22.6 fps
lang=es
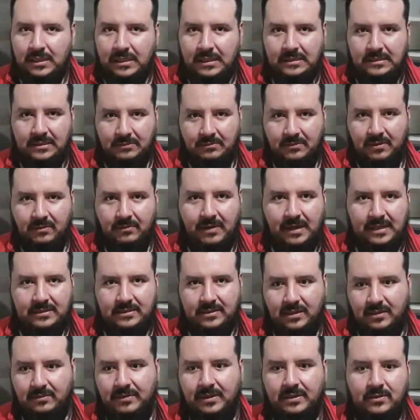se me va a
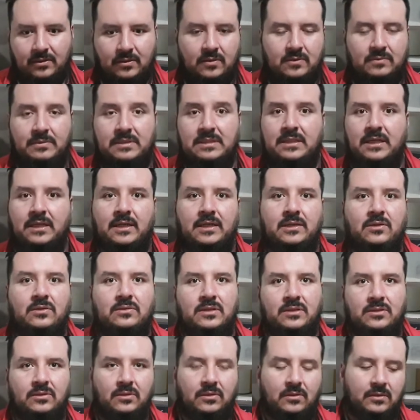estar viendo los mensajitos y
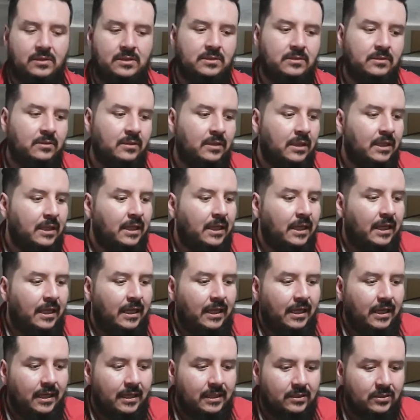todo eso.
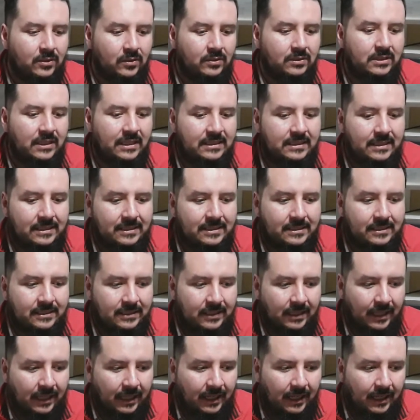Entonces,
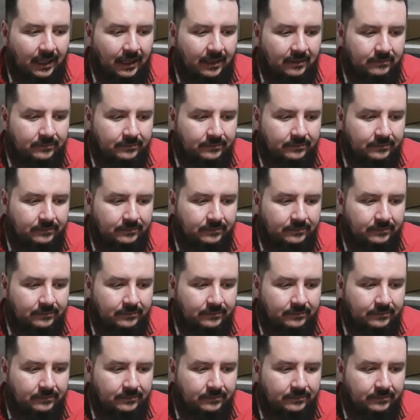este...